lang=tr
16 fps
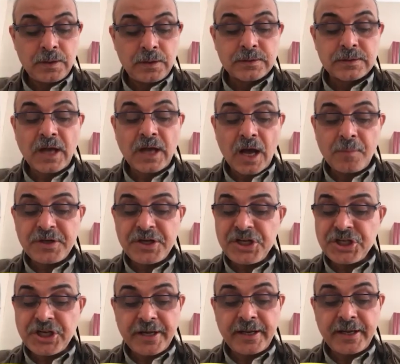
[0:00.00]
sabık
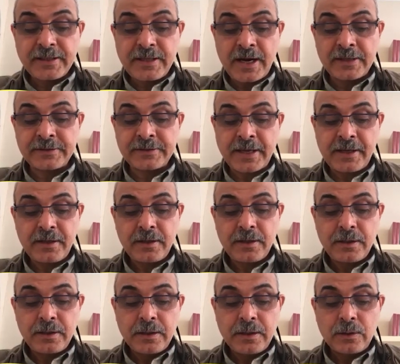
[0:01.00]
işaretlerde
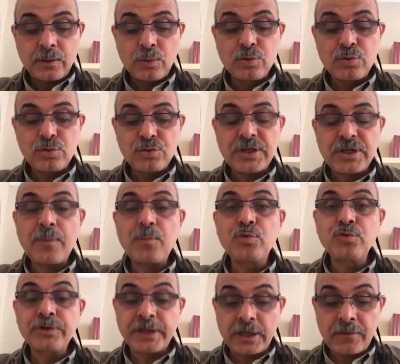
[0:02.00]
hususen
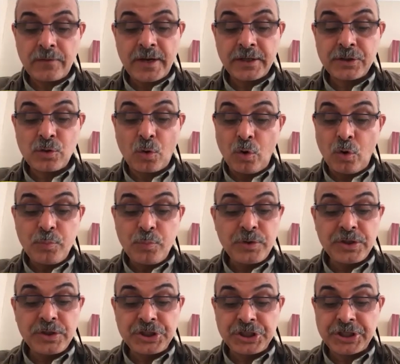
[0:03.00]
bundan evvelki
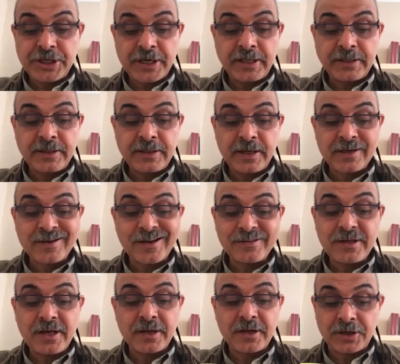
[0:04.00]
11. işarette
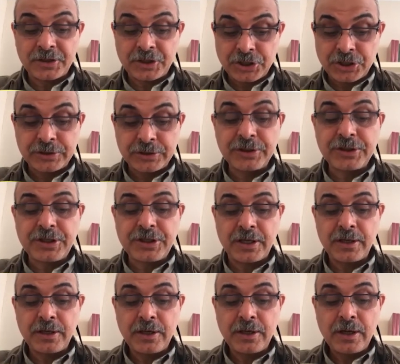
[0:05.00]
katiyen anlaşıldı
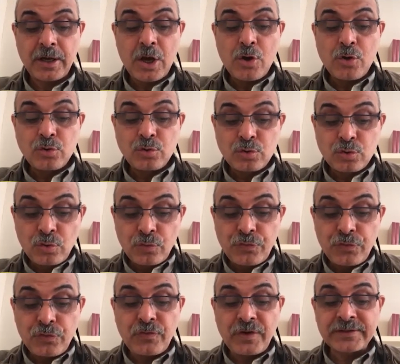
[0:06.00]
ki
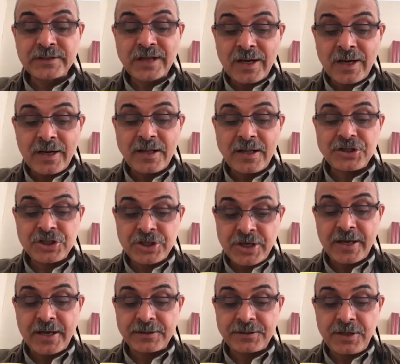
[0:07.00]
küfür ve dalalet
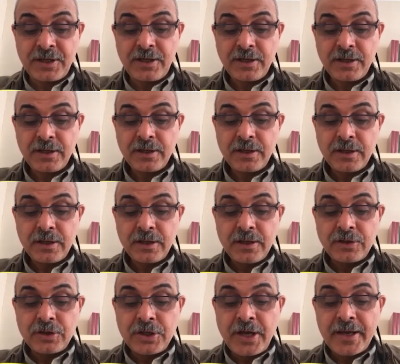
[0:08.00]
cinayeti
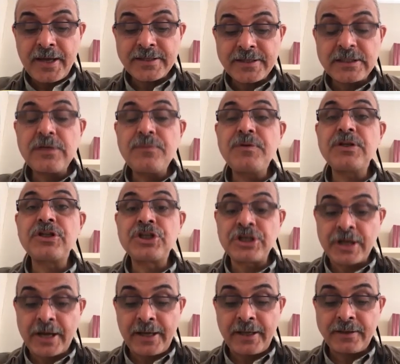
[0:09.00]
nihayetsiz bir
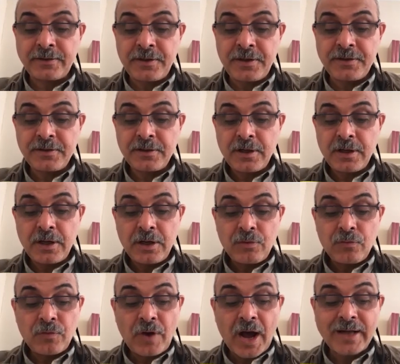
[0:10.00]
cinayettir
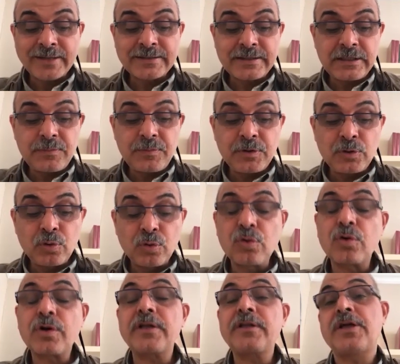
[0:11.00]
ve hadsiz bir
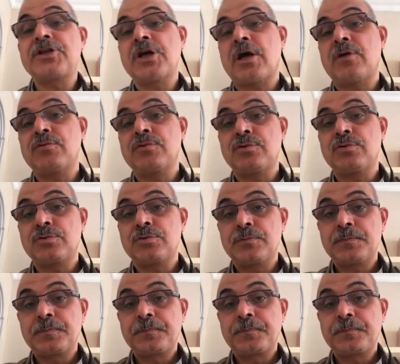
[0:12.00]
hukuka tecavüzdür.